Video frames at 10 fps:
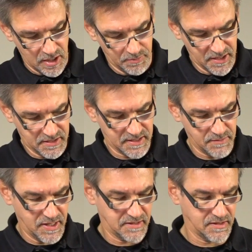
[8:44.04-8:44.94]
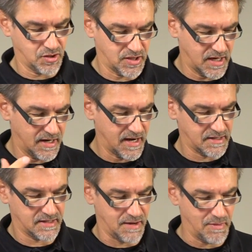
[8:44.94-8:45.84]
glaube, das ist die beste Stelle, da
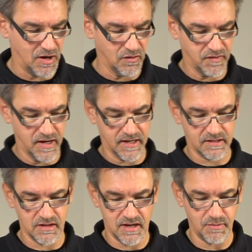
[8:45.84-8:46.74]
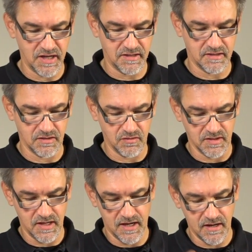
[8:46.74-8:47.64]
ist es am auffälligsten und am besten zu
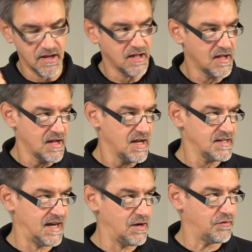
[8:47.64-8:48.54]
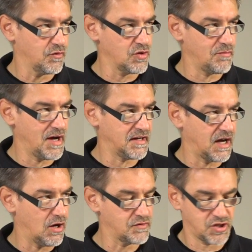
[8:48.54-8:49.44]
sehen. Telefonnummer
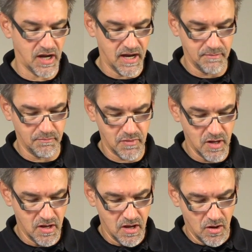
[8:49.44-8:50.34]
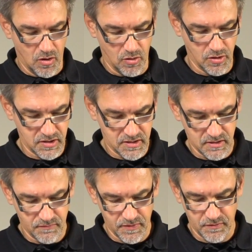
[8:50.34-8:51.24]
draufschreiben
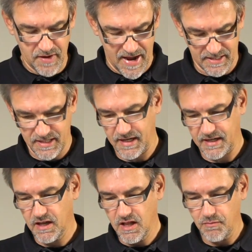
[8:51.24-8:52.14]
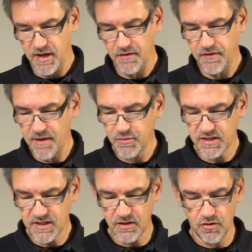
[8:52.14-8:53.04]
und fertig. Bei der
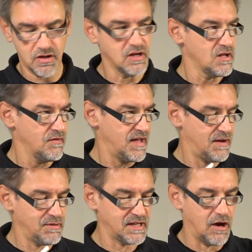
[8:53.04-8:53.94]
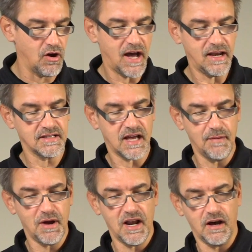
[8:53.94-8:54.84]
Fernbedienung habe ich auch alles
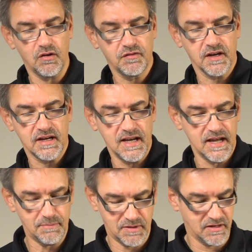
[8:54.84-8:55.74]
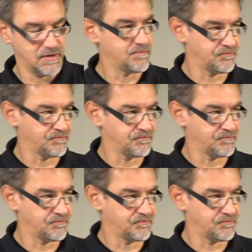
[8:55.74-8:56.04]
einmal aufgeklebt.